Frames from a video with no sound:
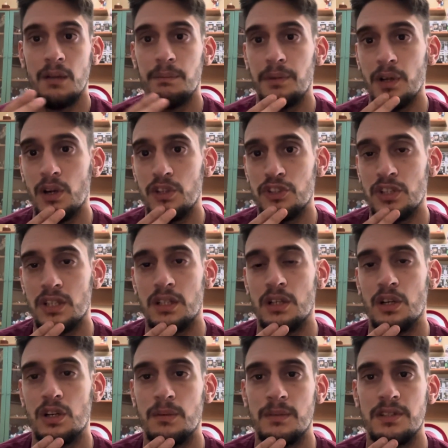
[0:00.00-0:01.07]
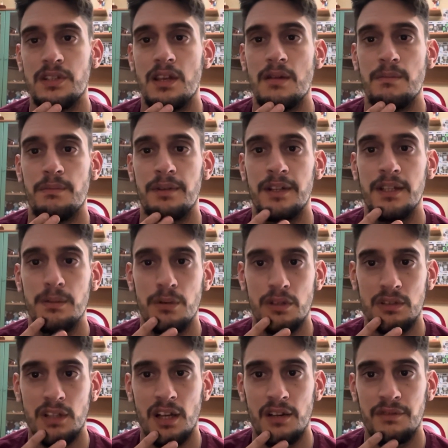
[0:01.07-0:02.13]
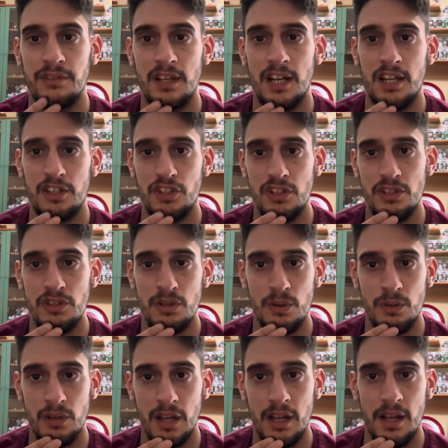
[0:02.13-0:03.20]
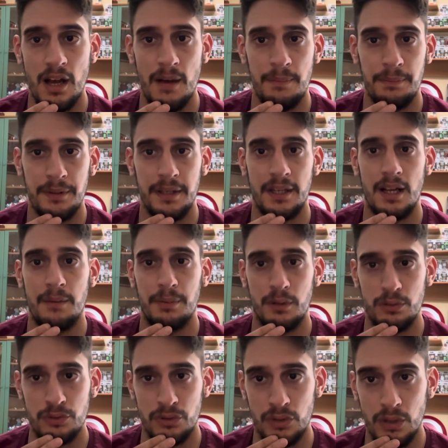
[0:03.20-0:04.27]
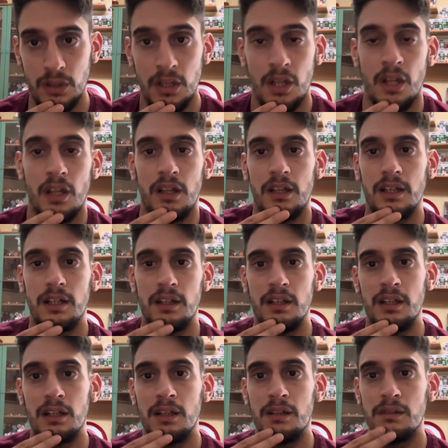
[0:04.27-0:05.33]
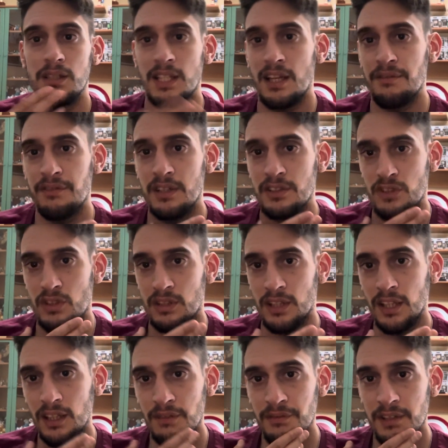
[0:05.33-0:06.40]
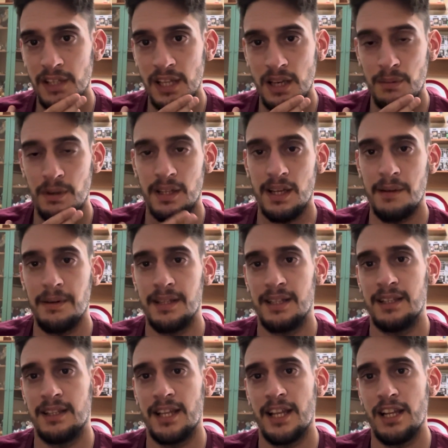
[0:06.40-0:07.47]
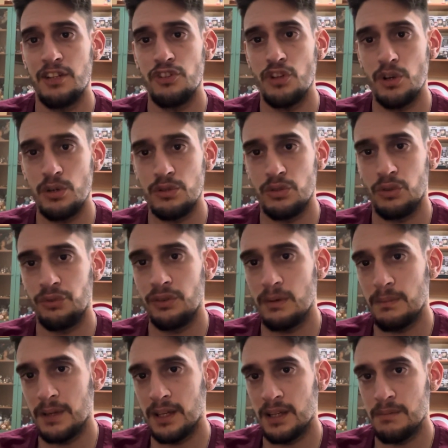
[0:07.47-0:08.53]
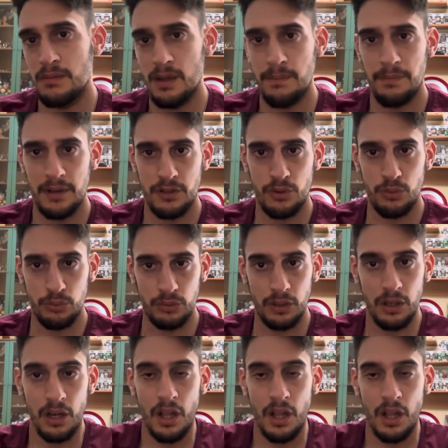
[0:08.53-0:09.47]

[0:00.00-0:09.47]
però cercherò come sempre di portarvi la recensione appena posso. Eh, sono andato a vedere praticamente Indiana Jones, un film che mi è piaciuto,